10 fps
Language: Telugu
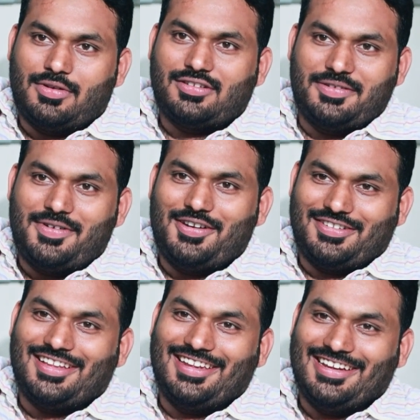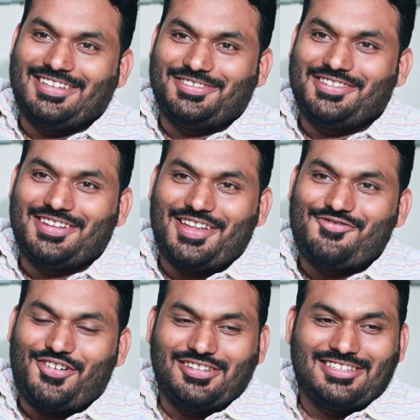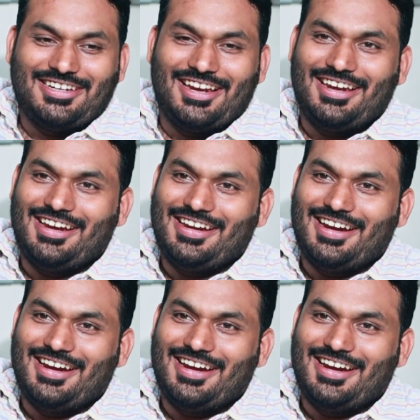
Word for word: మన సినిమాలో సాధారణంగా జూనియర్స్ అన్ఫార్చునేట్